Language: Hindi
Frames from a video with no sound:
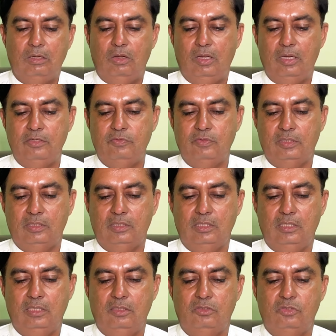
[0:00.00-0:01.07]
और इस वक्त
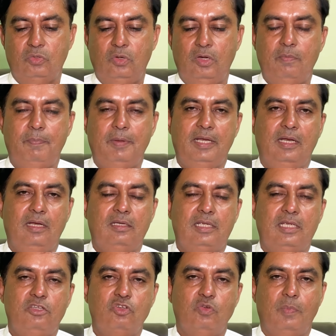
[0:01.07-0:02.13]
सोलर पैनल
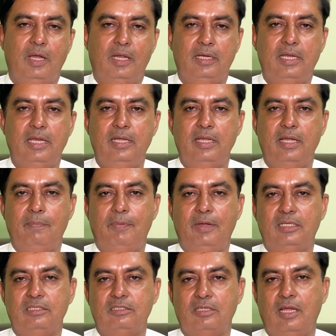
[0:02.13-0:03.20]
की जो मार्केट है
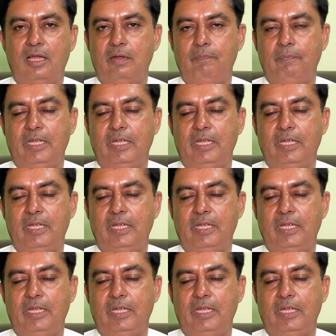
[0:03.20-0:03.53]
पाकिस्तान